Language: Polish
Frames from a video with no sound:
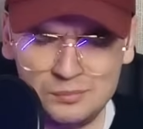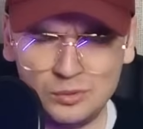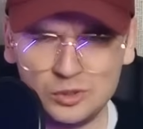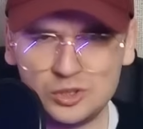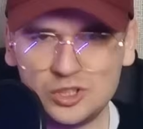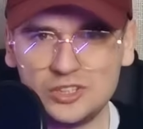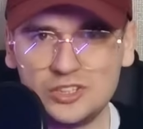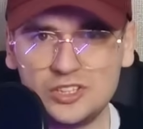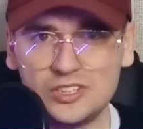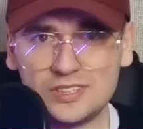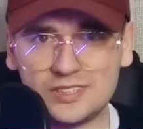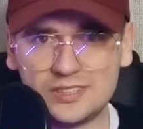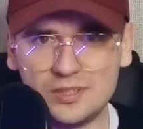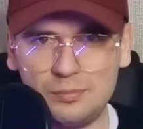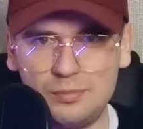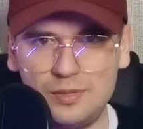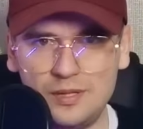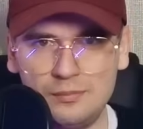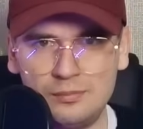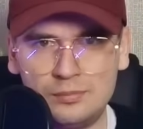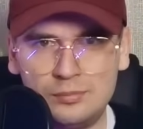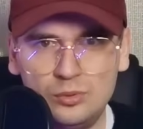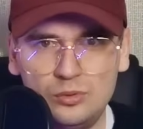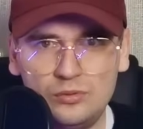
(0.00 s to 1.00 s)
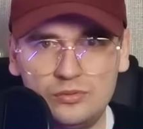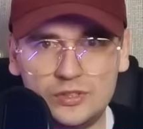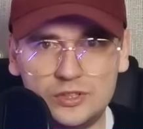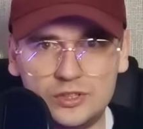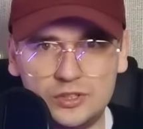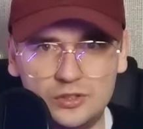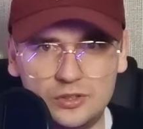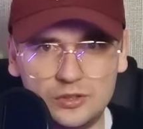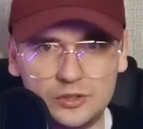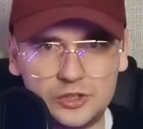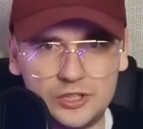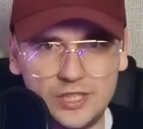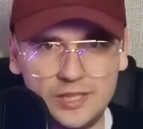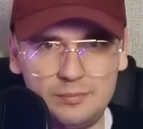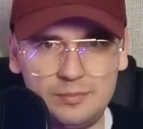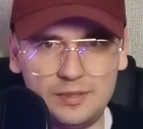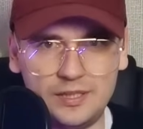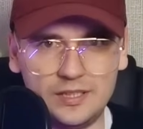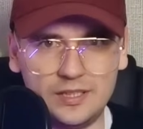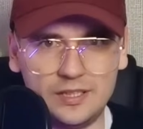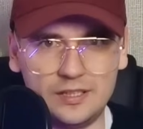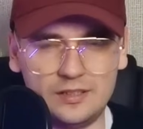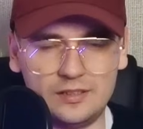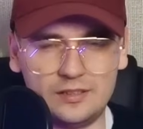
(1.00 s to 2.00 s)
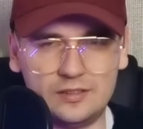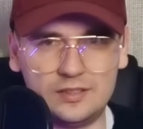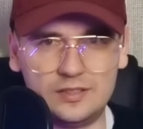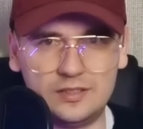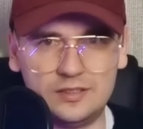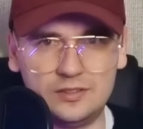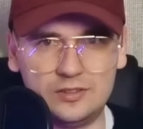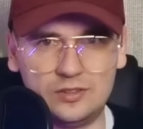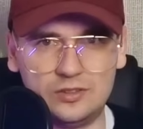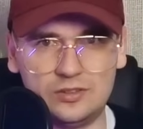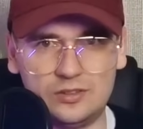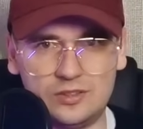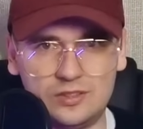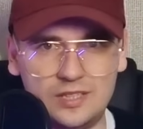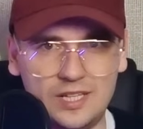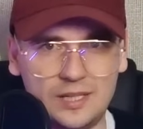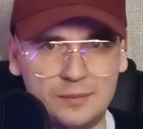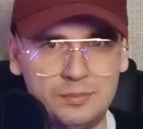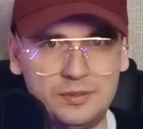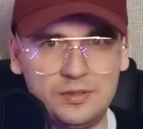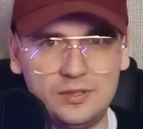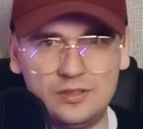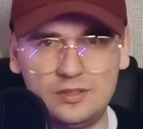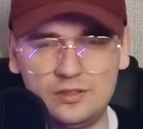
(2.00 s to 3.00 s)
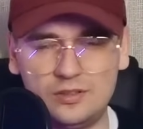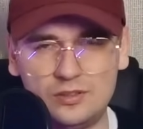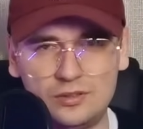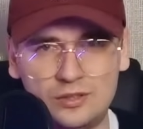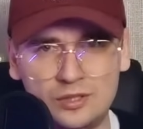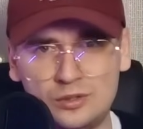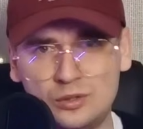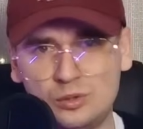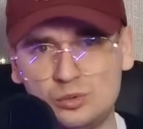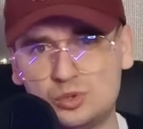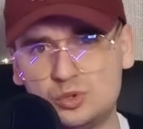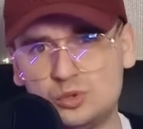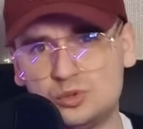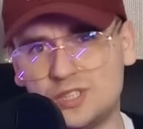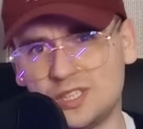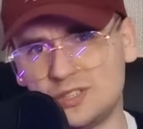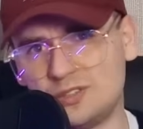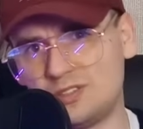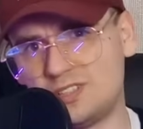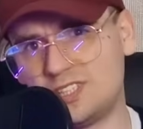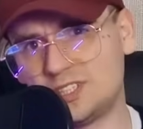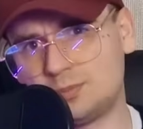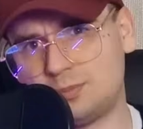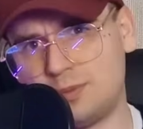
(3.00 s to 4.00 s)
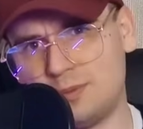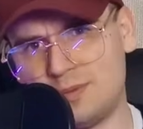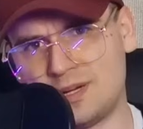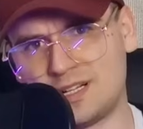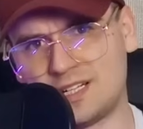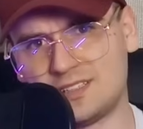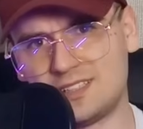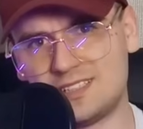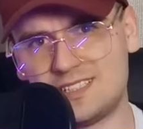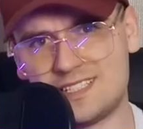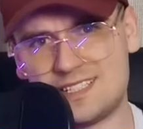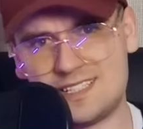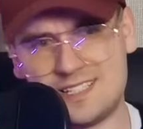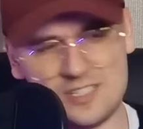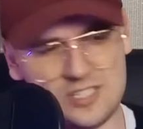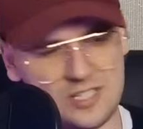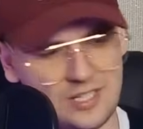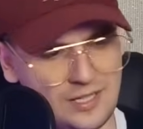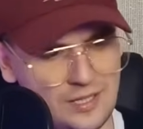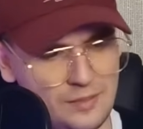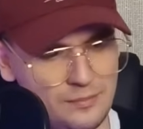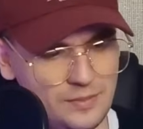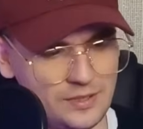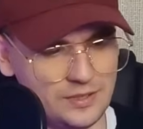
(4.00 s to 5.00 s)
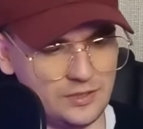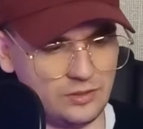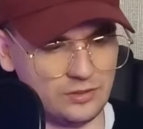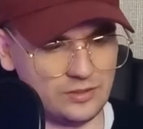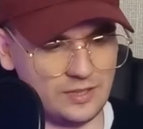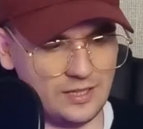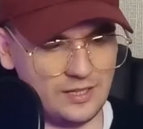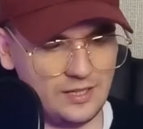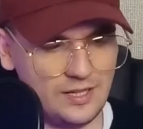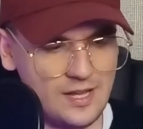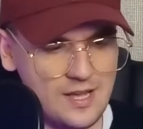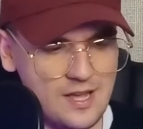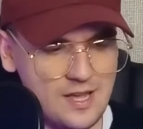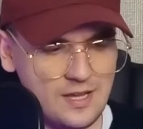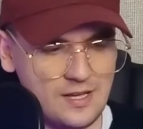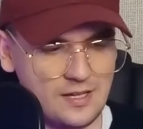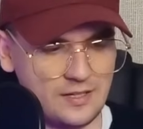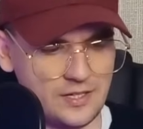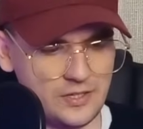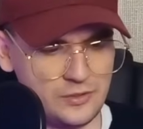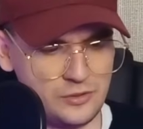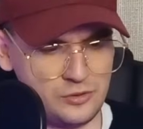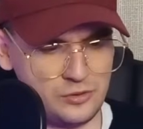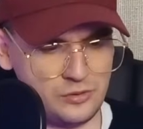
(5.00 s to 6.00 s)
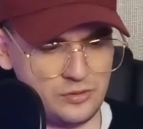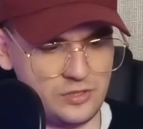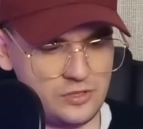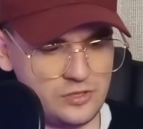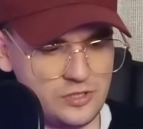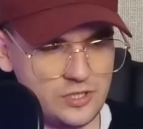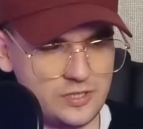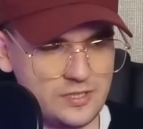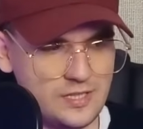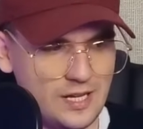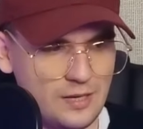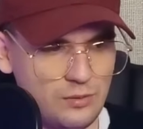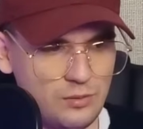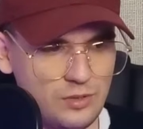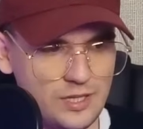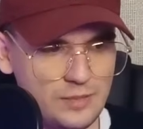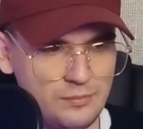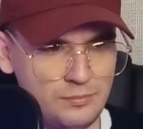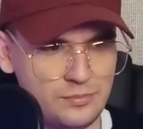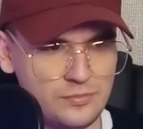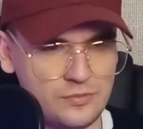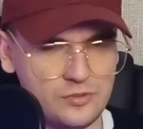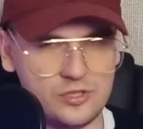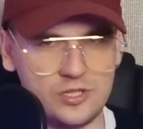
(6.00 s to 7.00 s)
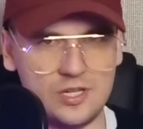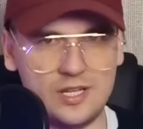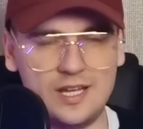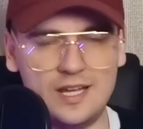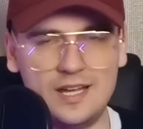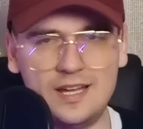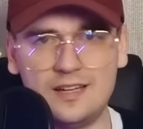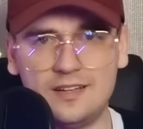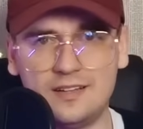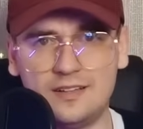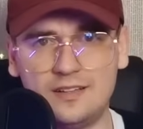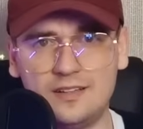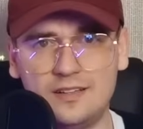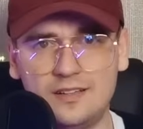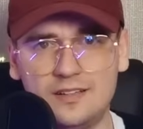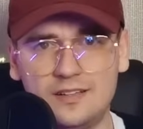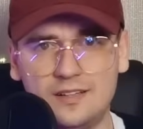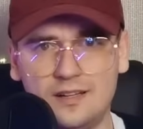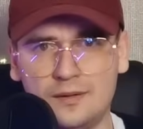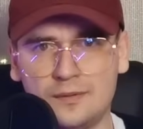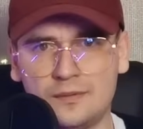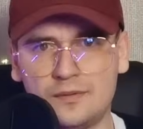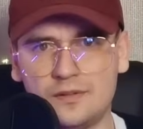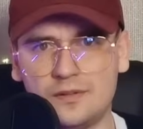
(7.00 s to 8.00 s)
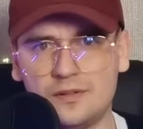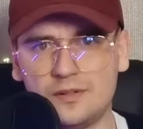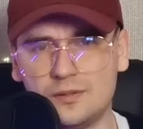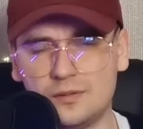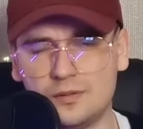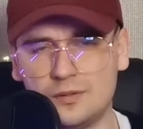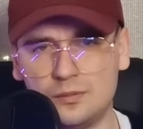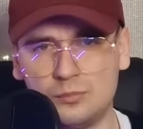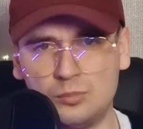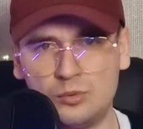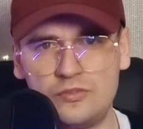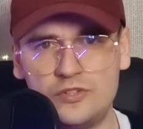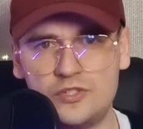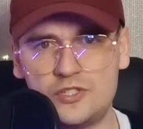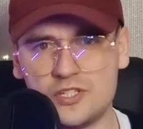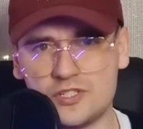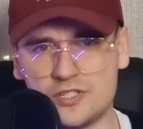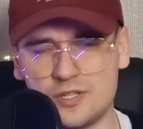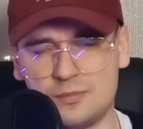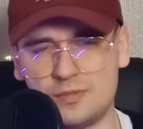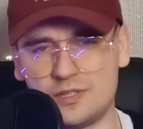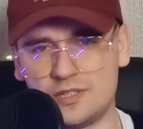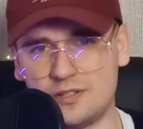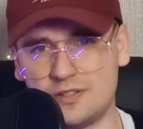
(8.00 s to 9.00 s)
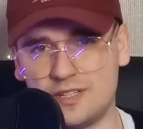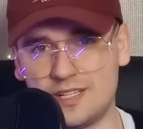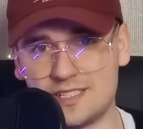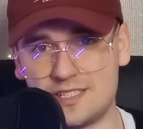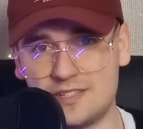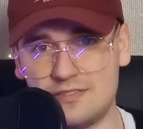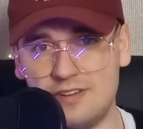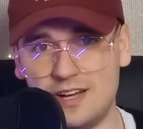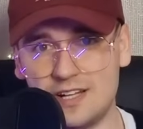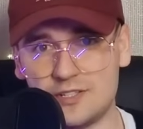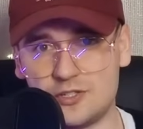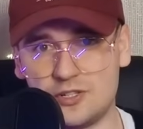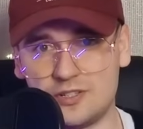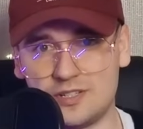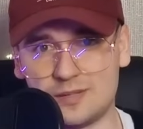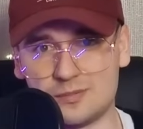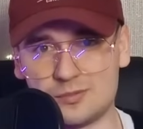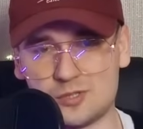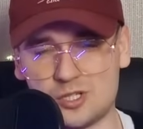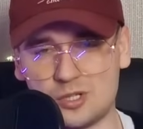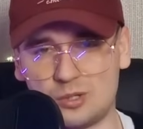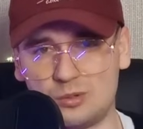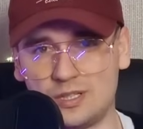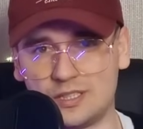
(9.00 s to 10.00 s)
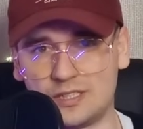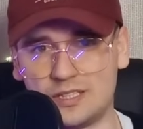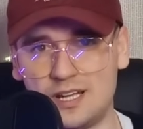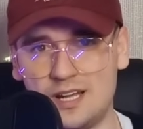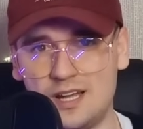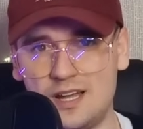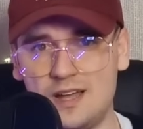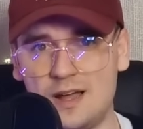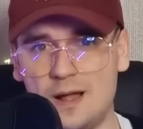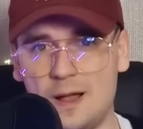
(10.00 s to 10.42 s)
możecie sobie mówić do siebie, do, jakby do tego uczucia. To też pomaga, to jest też taka metoda, kiedyś o niej czytałem, że y, y, mówicie sobie to, nazywacie na przykład.